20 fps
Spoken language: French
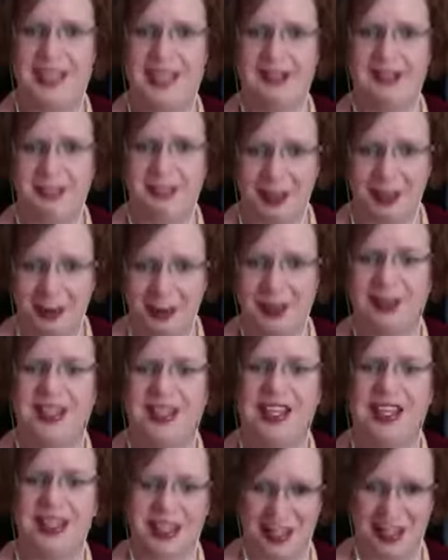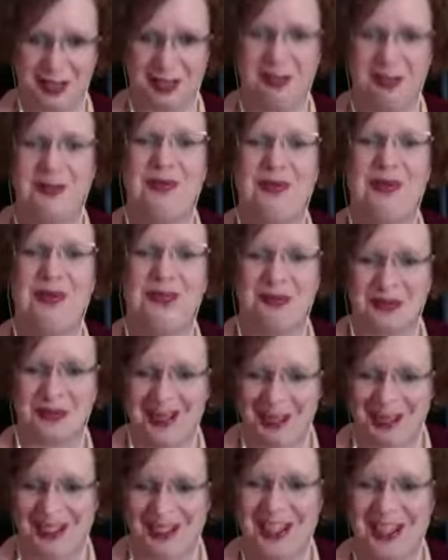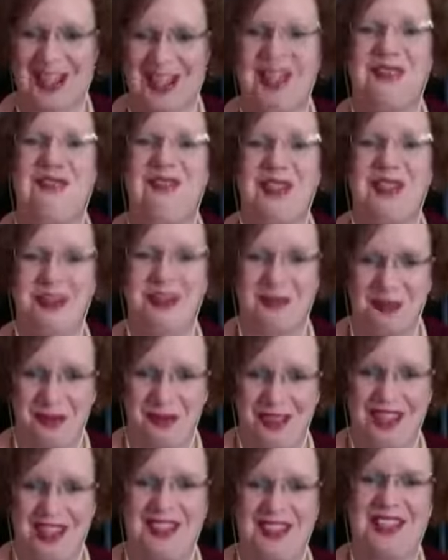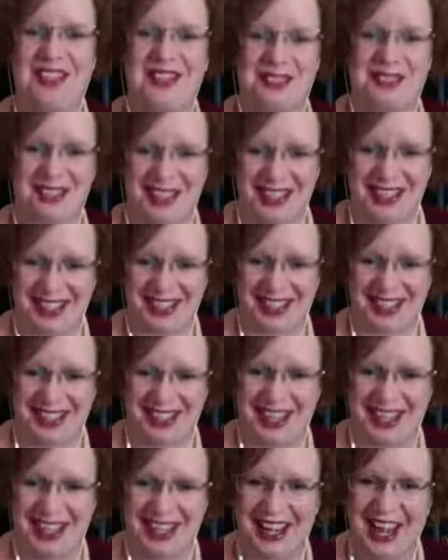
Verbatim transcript: fait monter chez tout le monde, point voulez-vous bien le détruire et décréer?